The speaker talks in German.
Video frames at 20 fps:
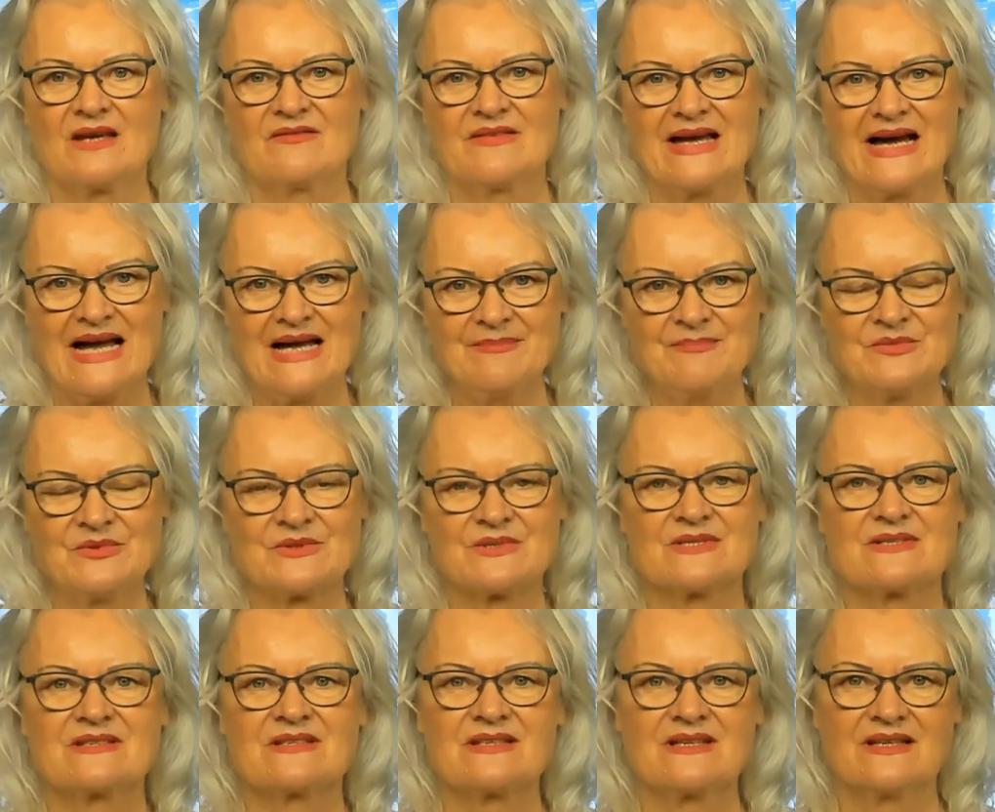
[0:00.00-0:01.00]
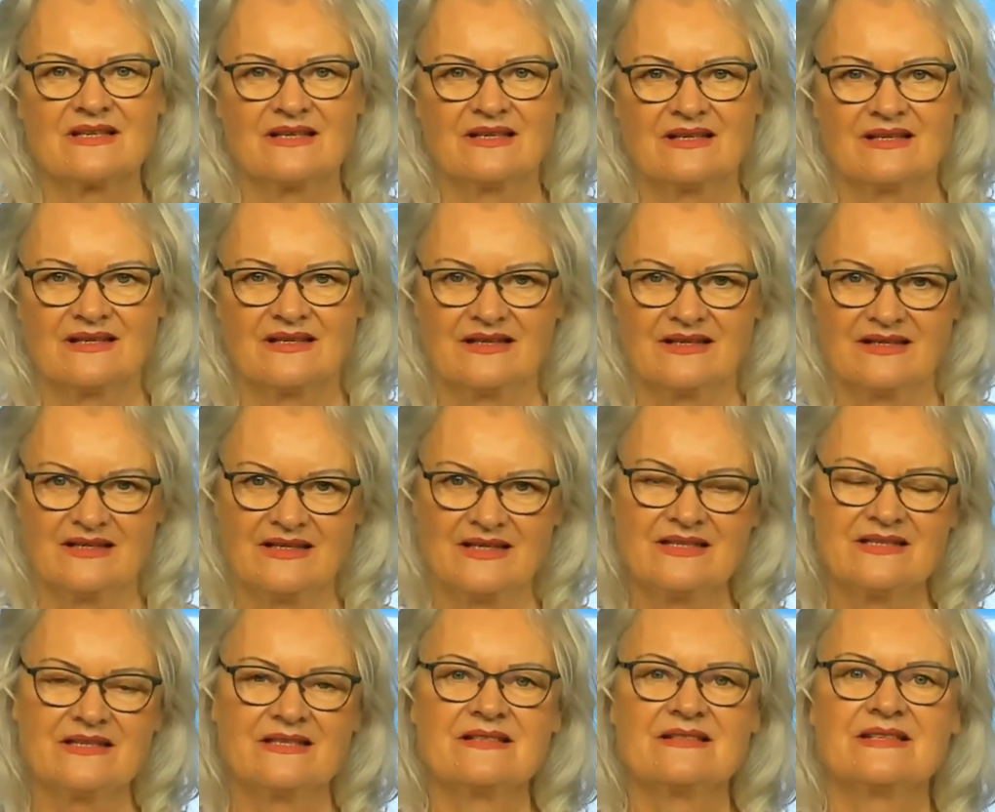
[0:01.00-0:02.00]
Wir haben uns
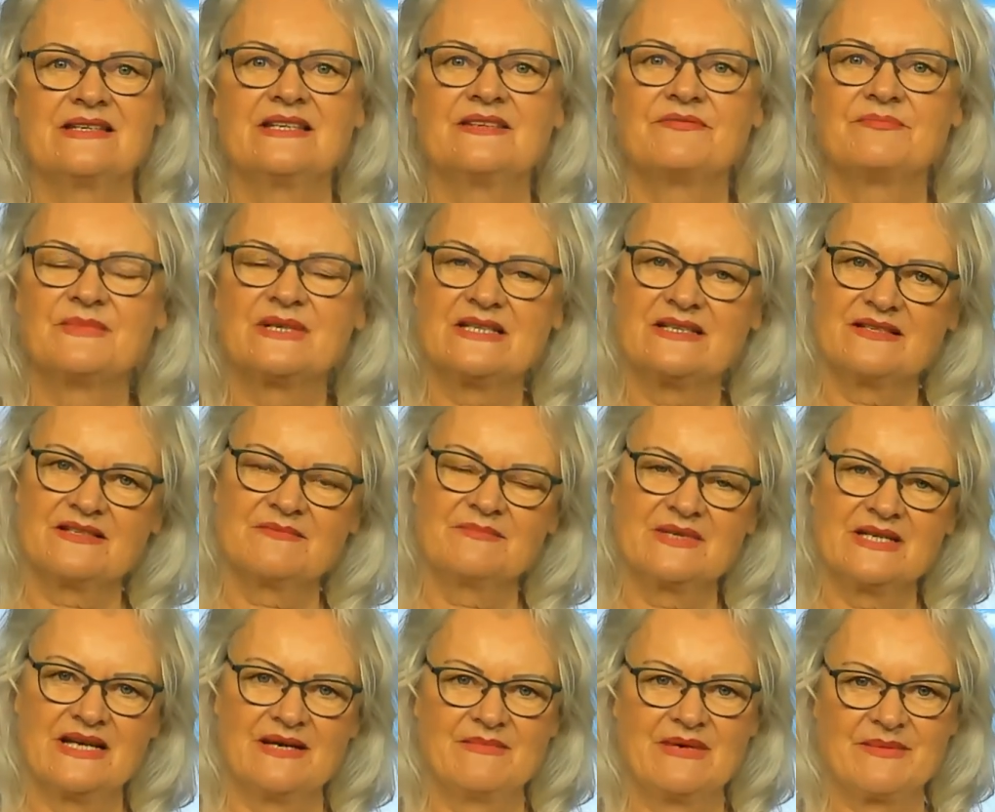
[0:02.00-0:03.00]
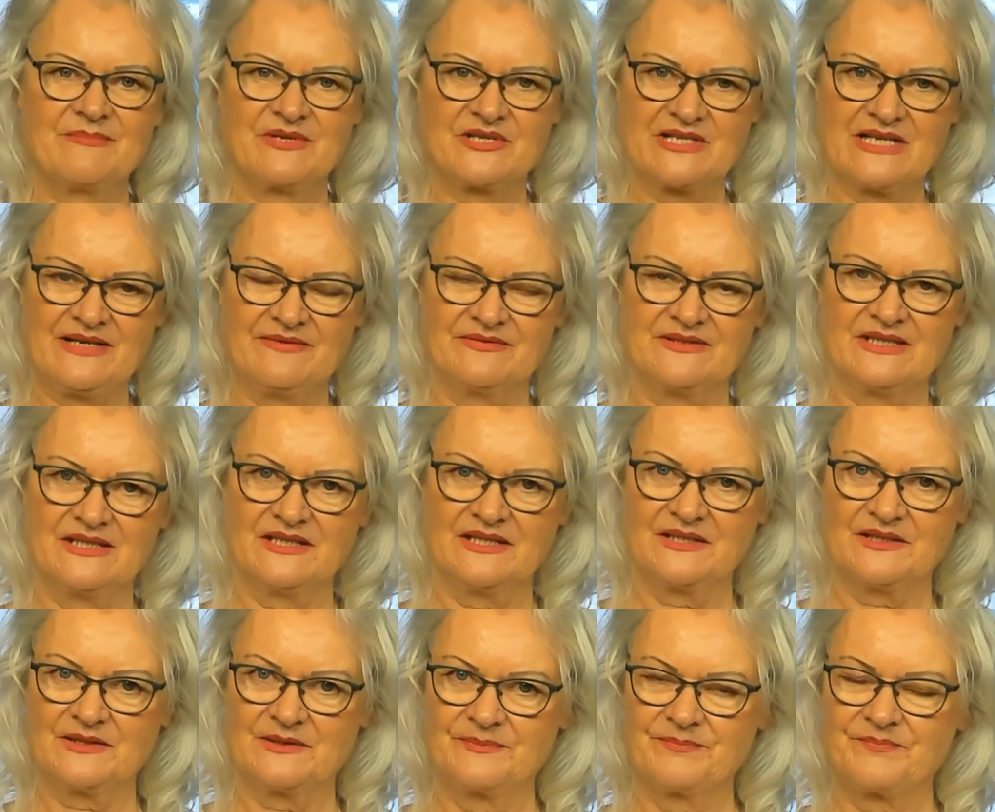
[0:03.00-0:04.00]
intensiv mit diesem Thema
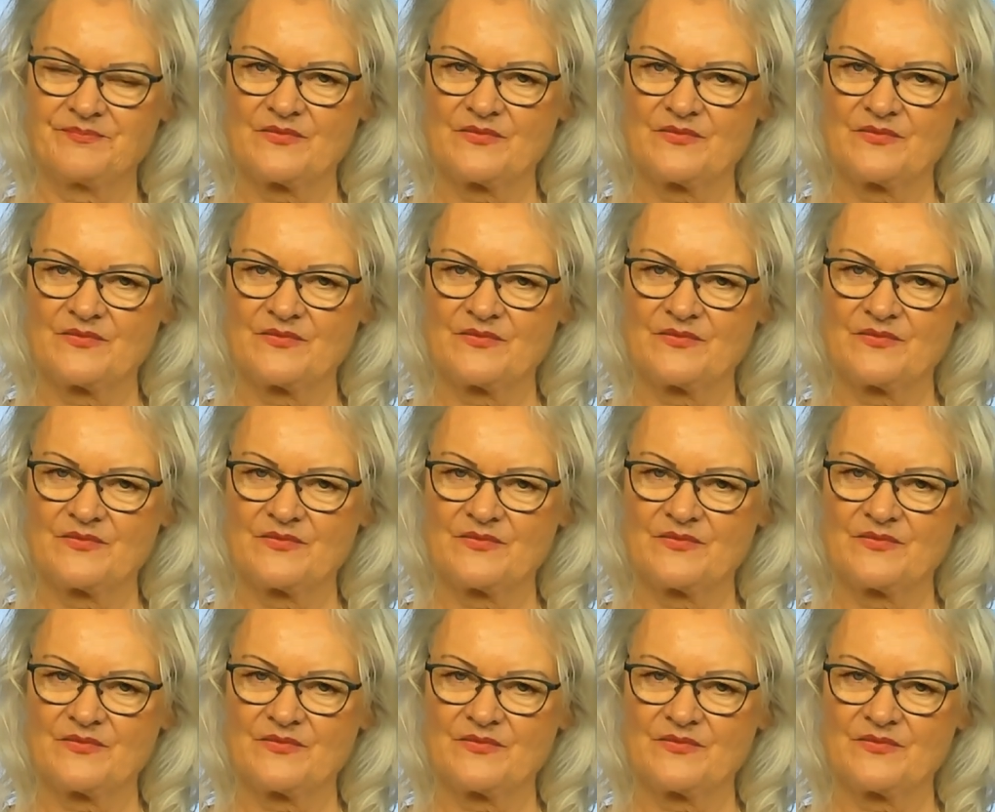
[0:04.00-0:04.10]
beschäftigt.